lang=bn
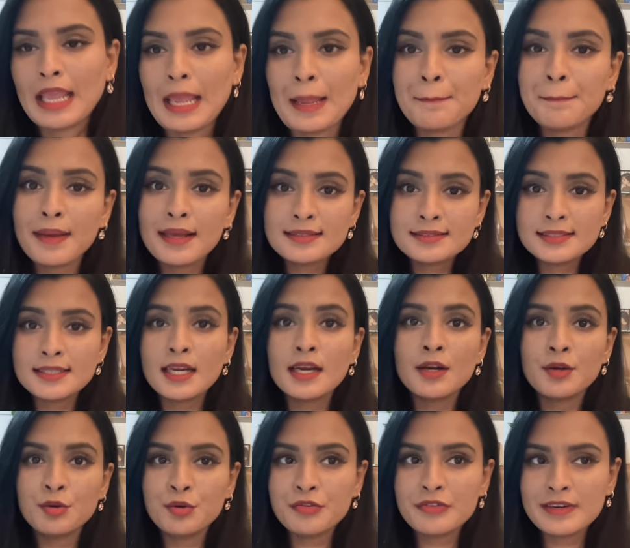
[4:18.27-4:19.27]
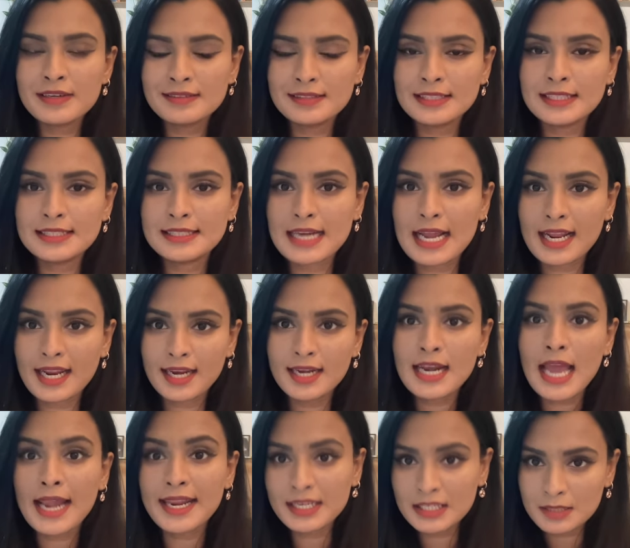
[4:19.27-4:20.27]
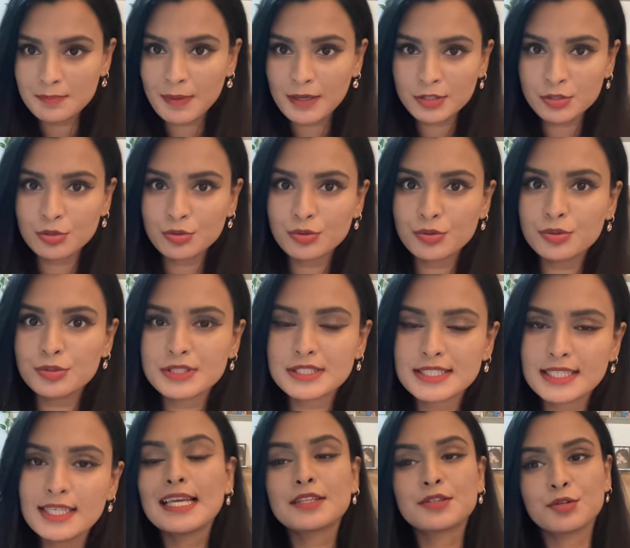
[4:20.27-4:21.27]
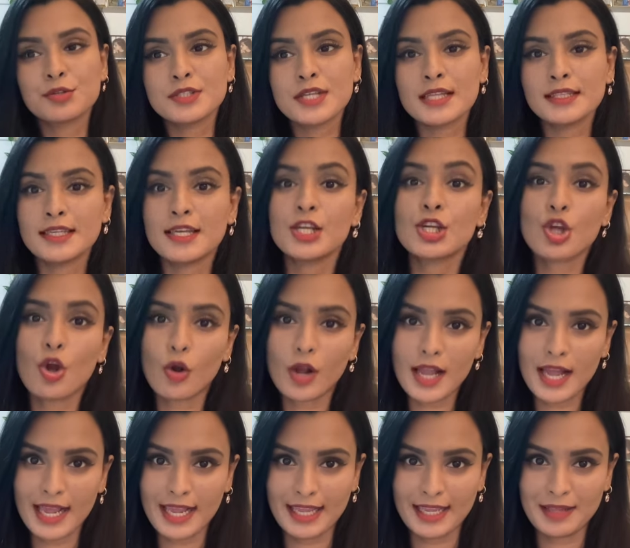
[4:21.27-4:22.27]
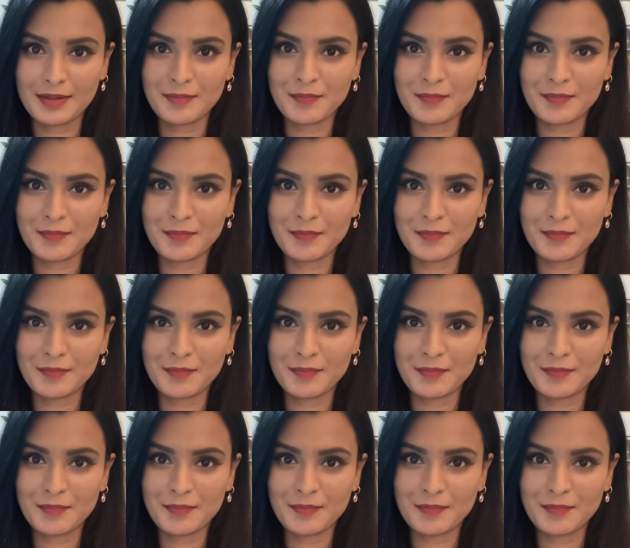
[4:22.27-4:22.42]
এম্বাসি আর ইউনিভার্সিটি ট্র্যাকের আরেকটি পার্থক্য হচ্ছে ছাত্রছাত্রীর সংখ্যায়